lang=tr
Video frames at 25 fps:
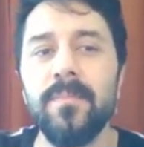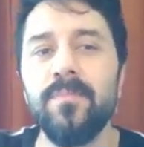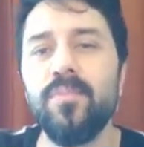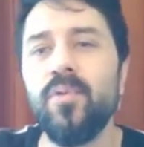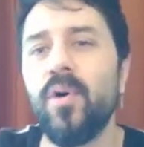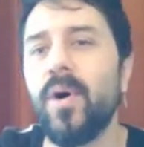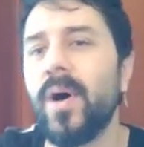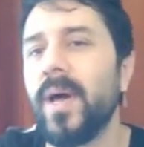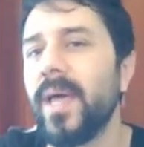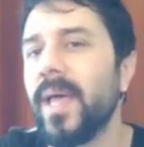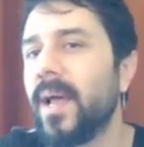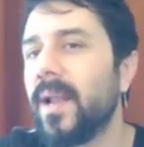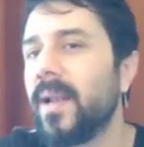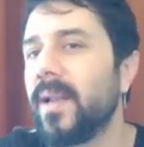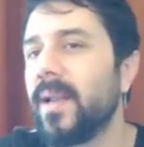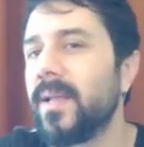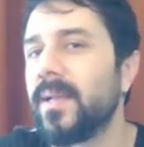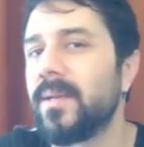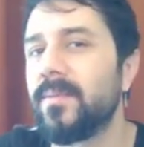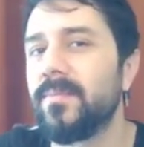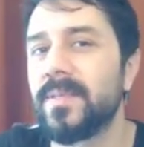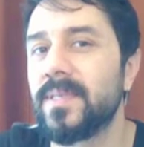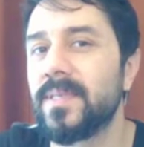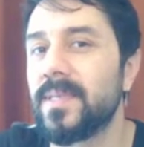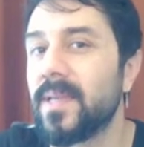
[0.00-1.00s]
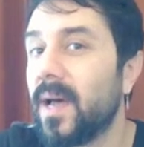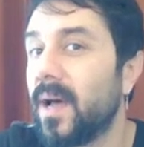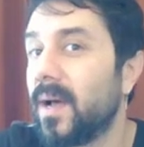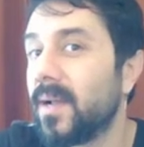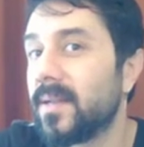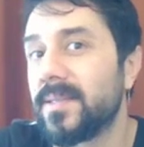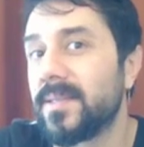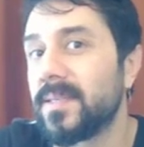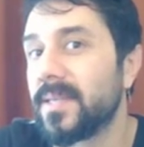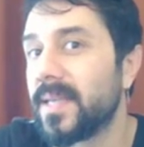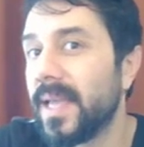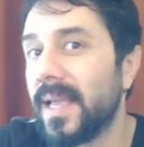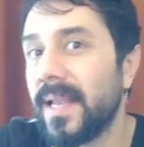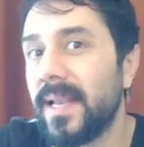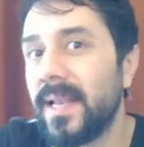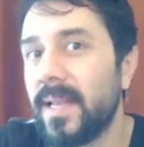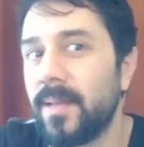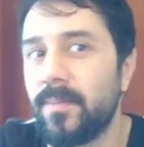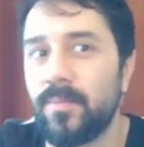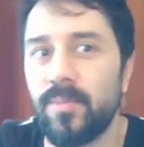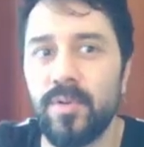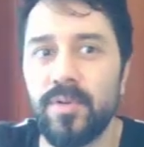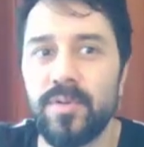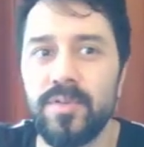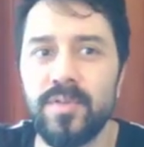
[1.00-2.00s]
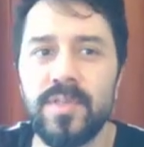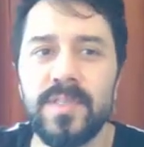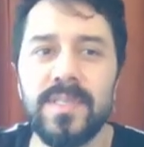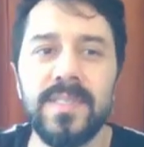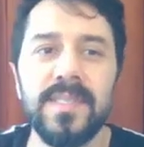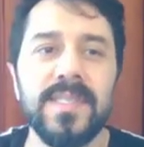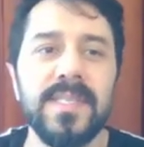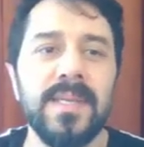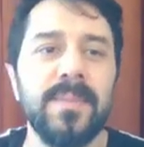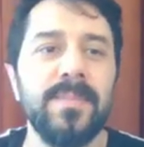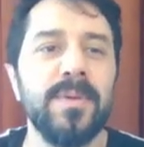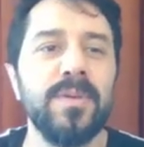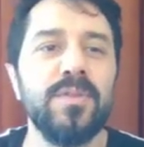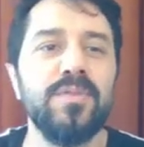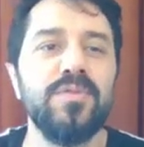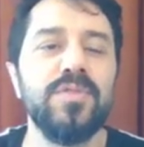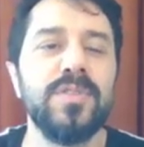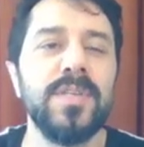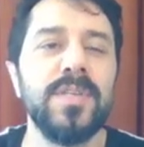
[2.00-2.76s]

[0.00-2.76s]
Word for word: Bu ayarlarımızı artık ellemiyoruz sisteme